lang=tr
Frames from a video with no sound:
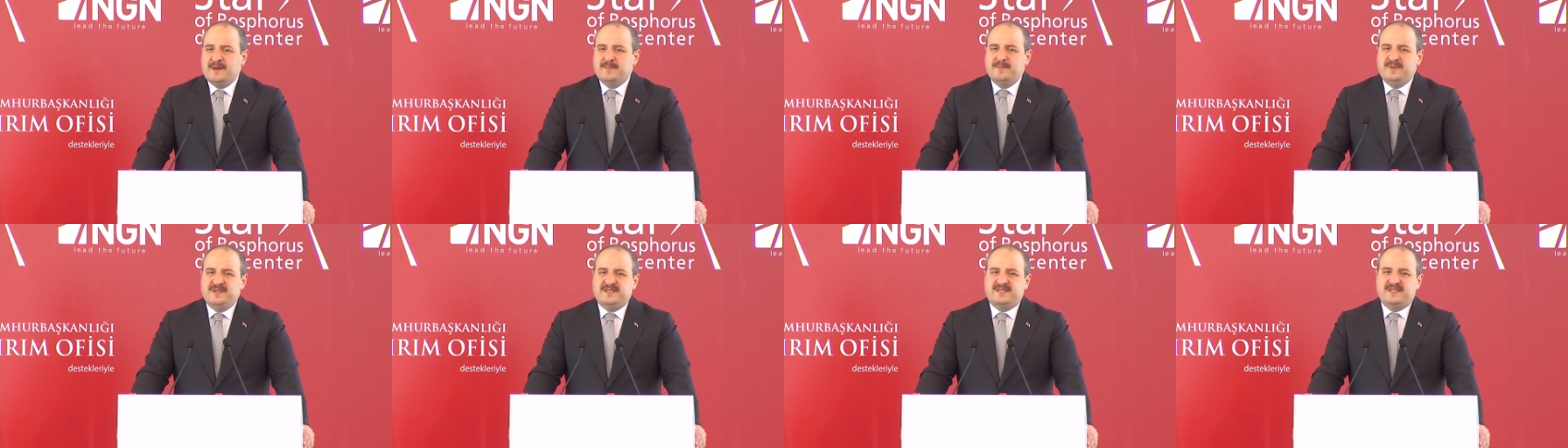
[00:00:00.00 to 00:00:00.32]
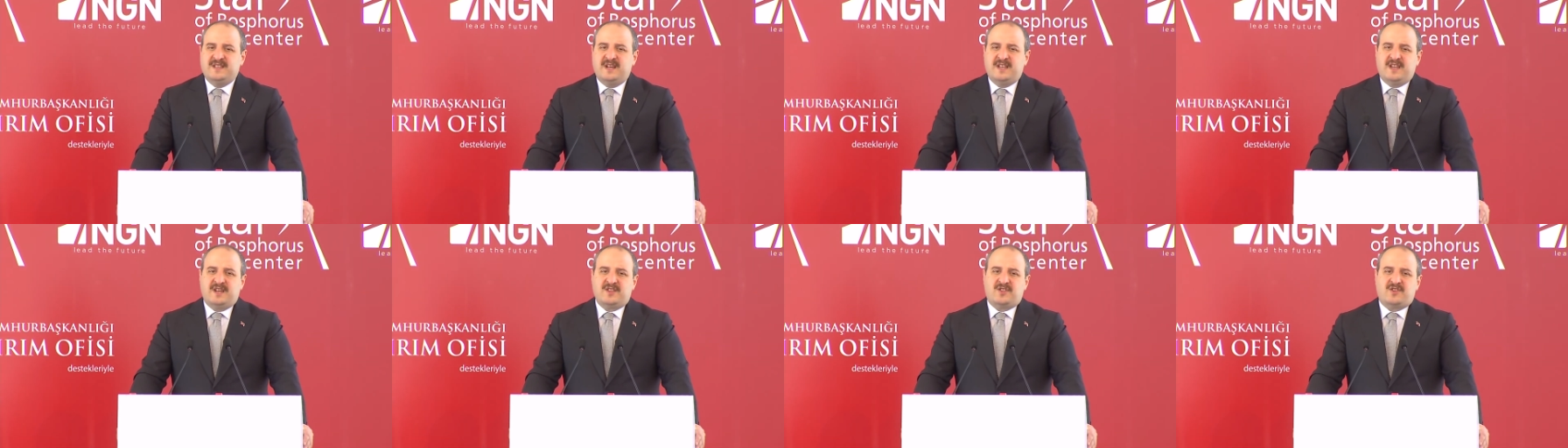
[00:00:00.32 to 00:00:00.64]

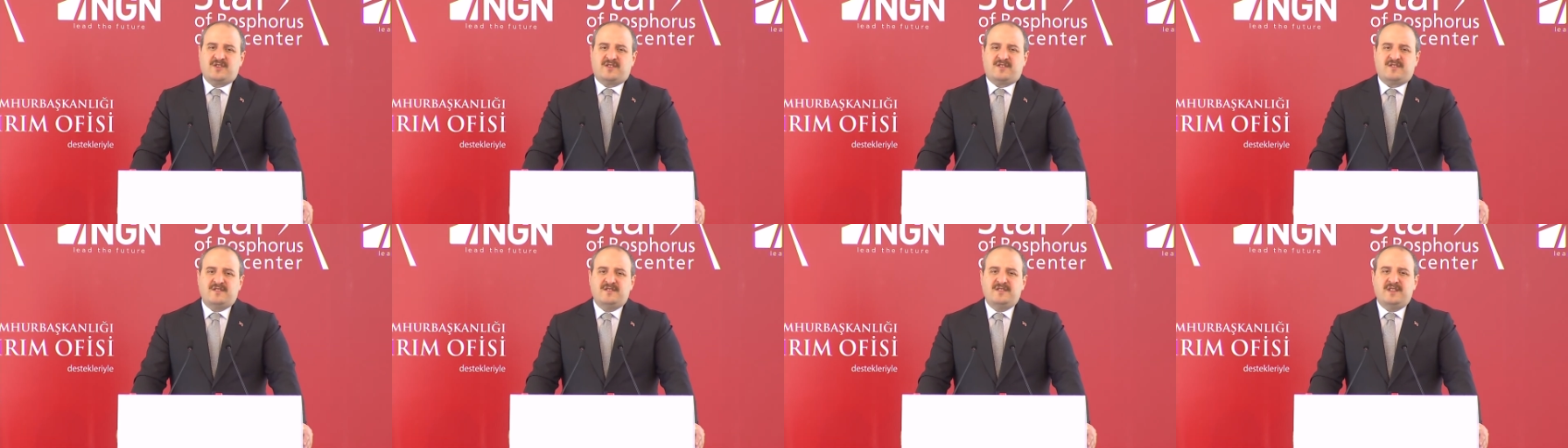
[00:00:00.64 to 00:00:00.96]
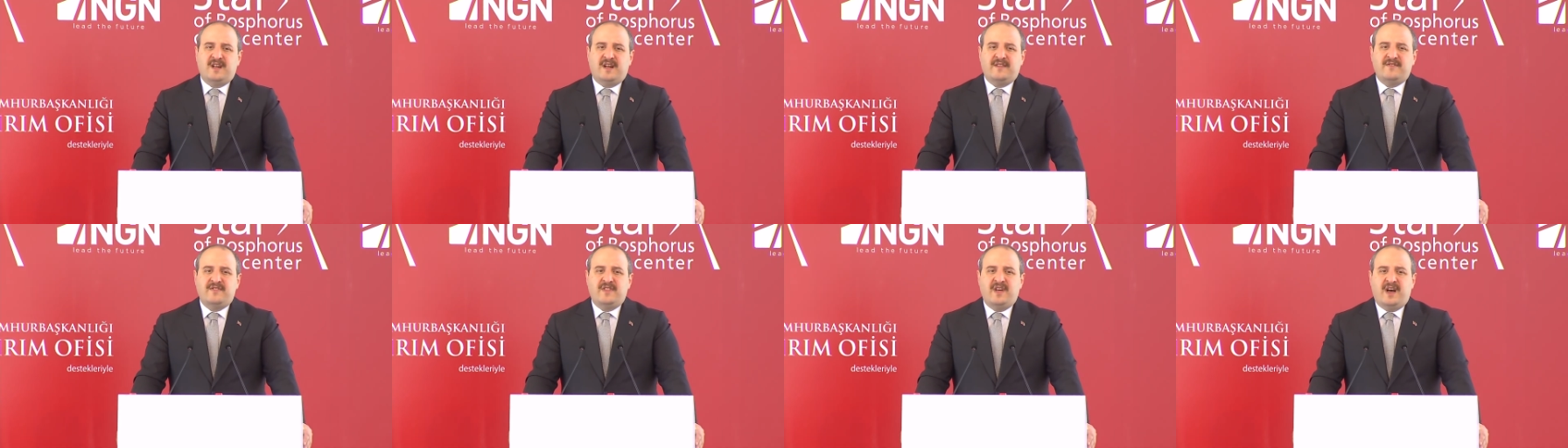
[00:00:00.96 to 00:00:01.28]
bizler
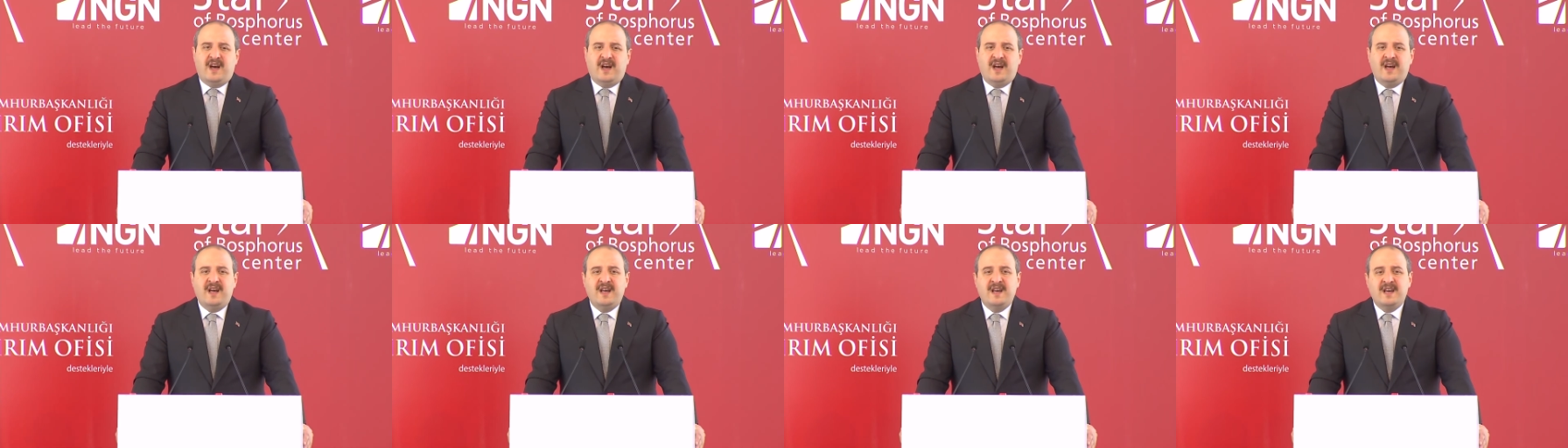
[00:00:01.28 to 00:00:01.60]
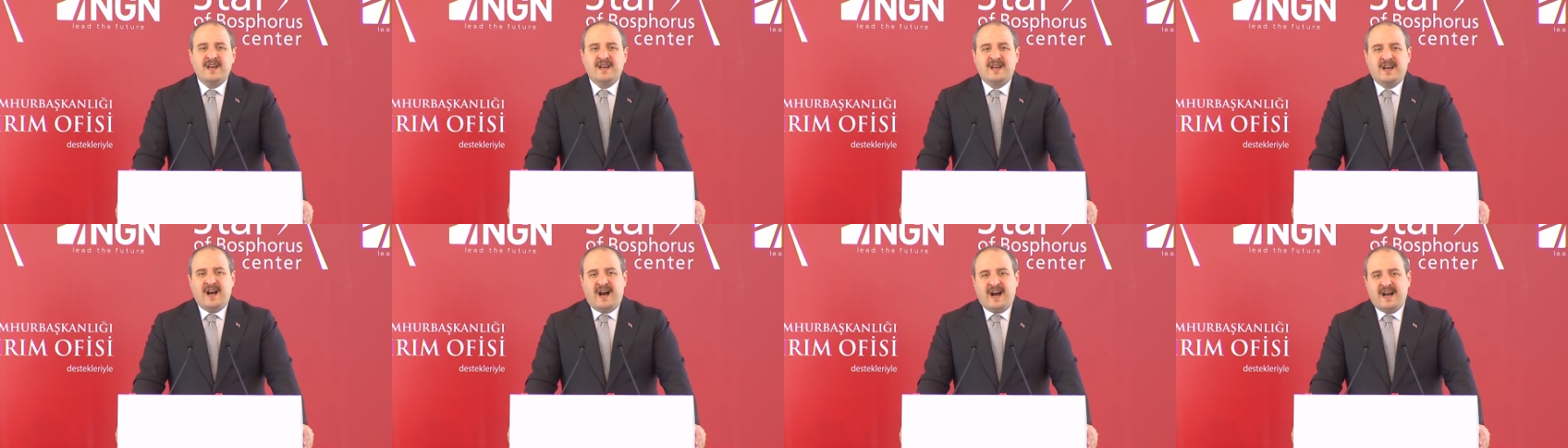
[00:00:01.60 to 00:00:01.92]
açısından da
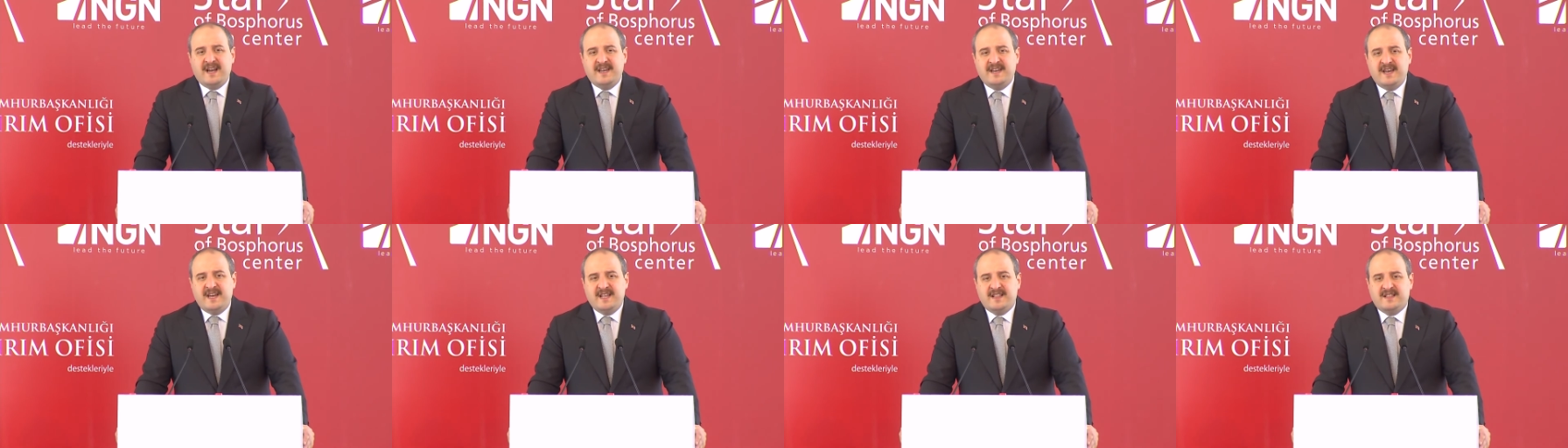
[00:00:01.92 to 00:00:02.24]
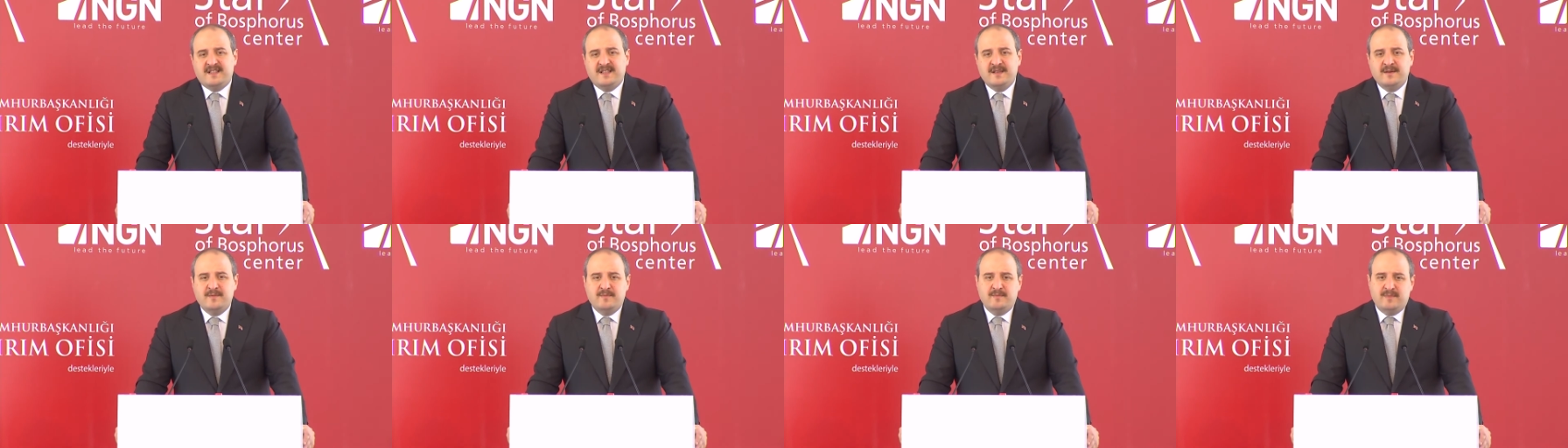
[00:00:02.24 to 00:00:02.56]

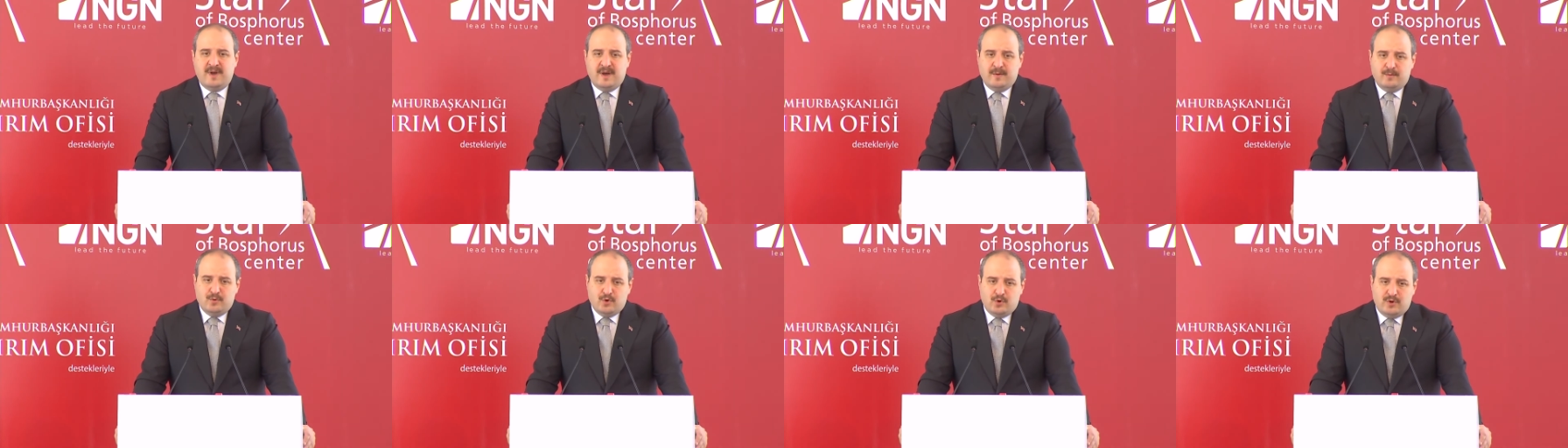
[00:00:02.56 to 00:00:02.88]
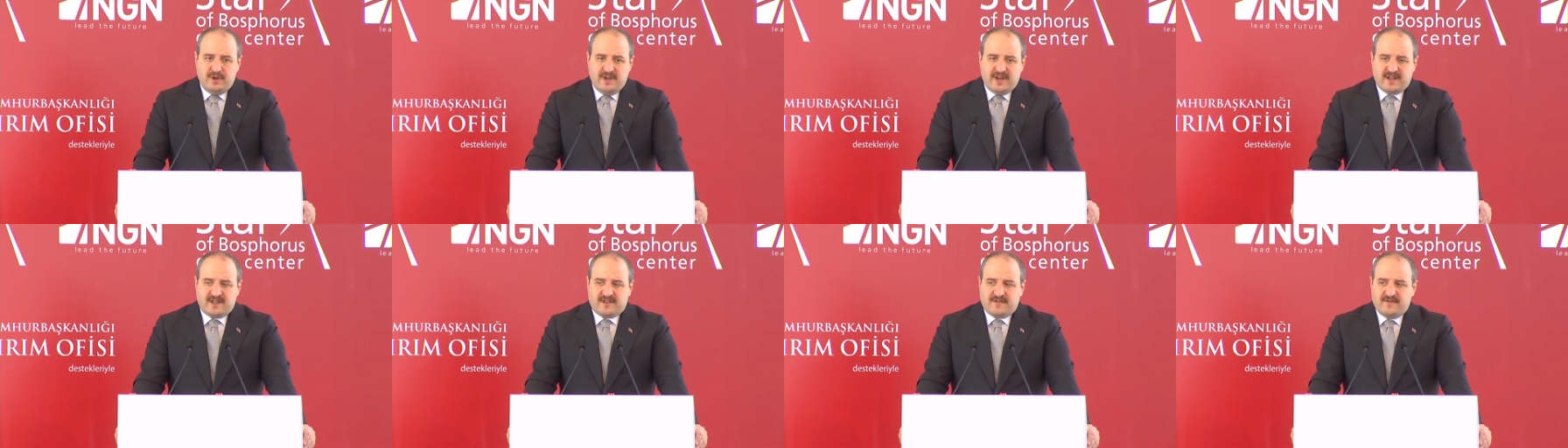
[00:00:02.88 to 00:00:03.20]
gayet
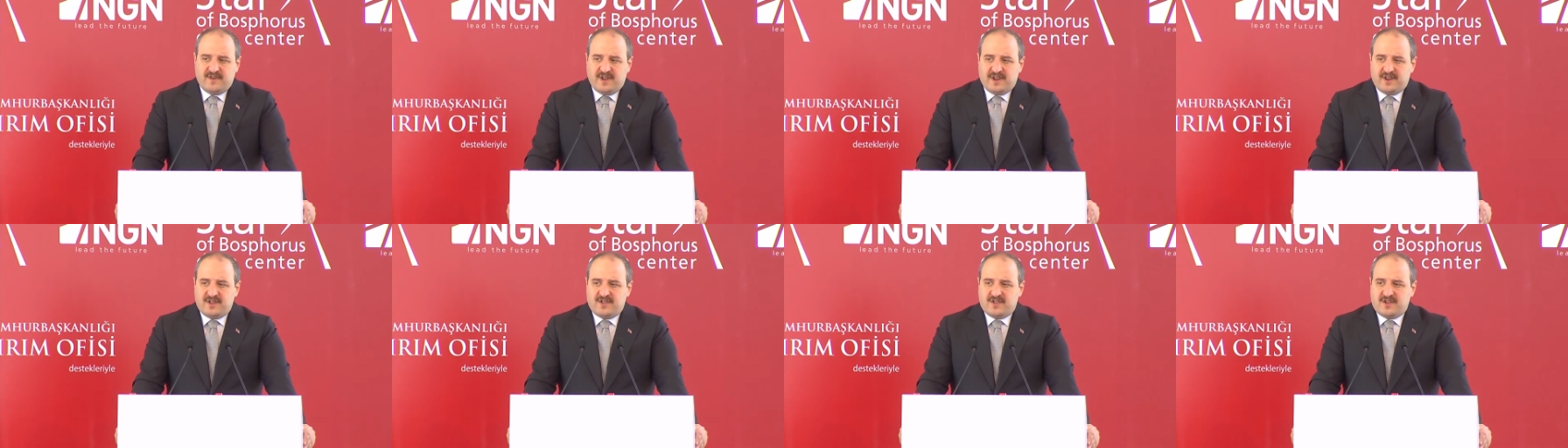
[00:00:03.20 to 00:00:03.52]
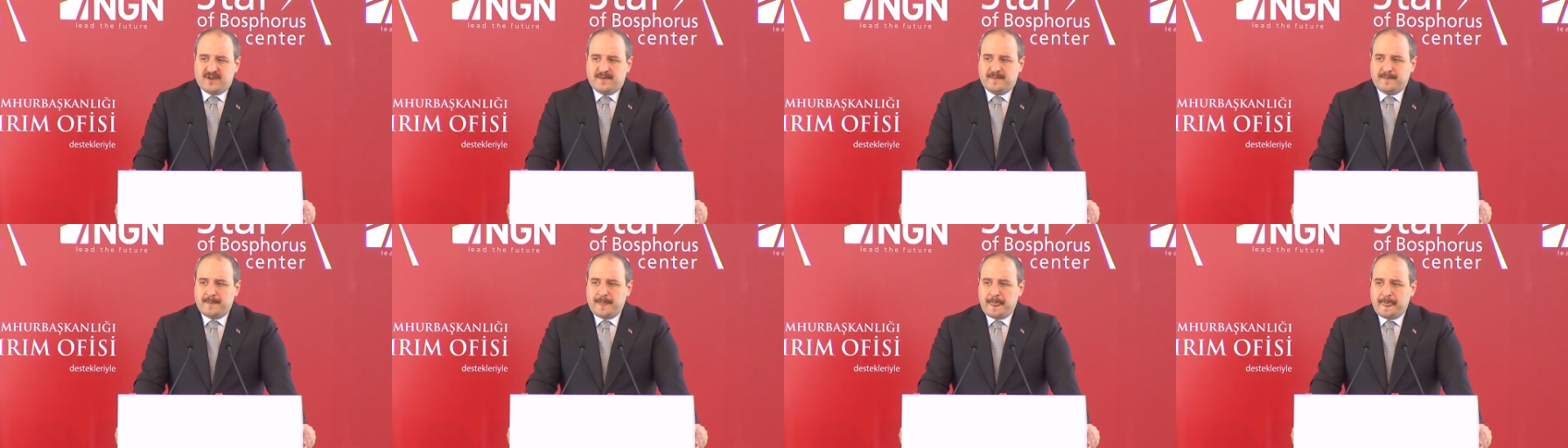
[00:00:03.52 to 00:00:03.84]
memnuniyet
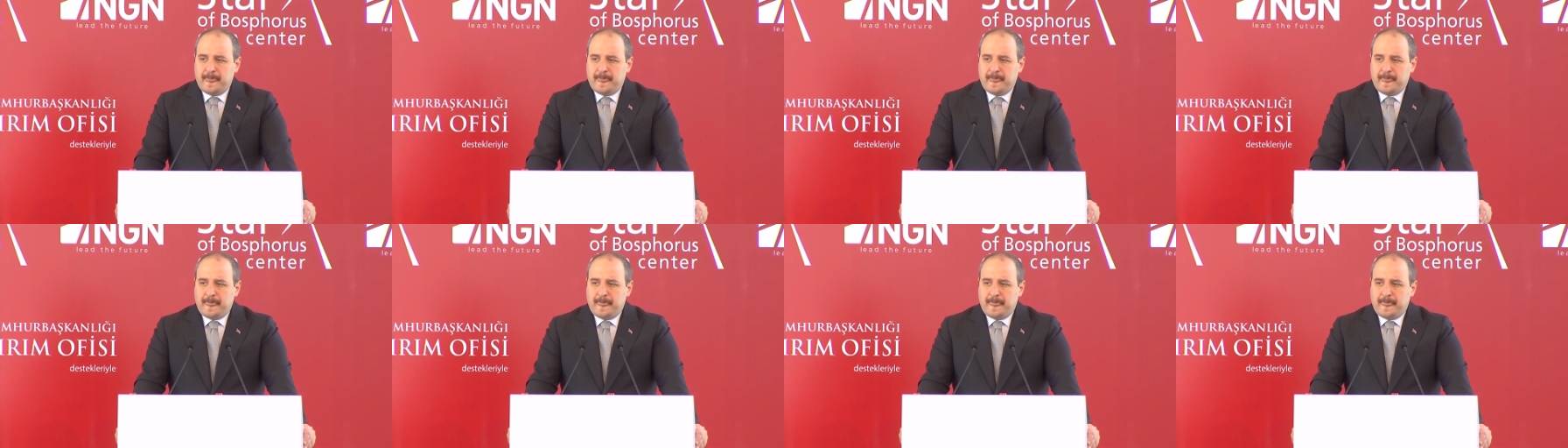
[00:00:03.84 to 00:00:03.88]
verici.